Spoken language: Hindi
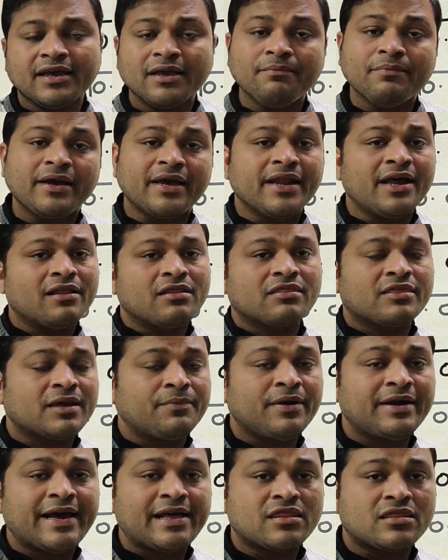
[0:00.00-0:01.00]
कि मेरे
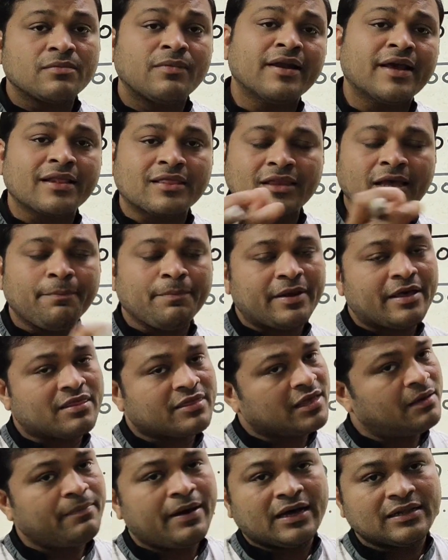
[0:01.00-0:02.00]
आंसर में डेसिमल कितने
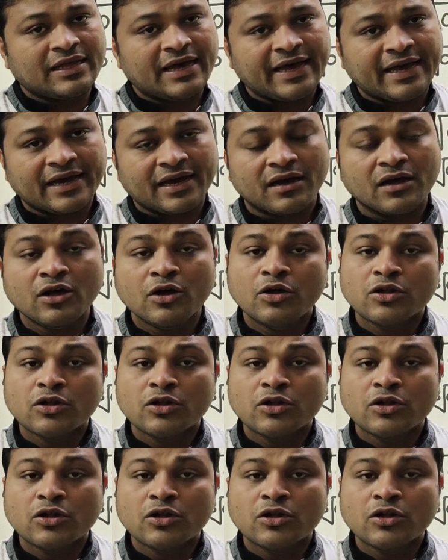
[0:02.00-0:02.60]
प्लेस के बाद आएगा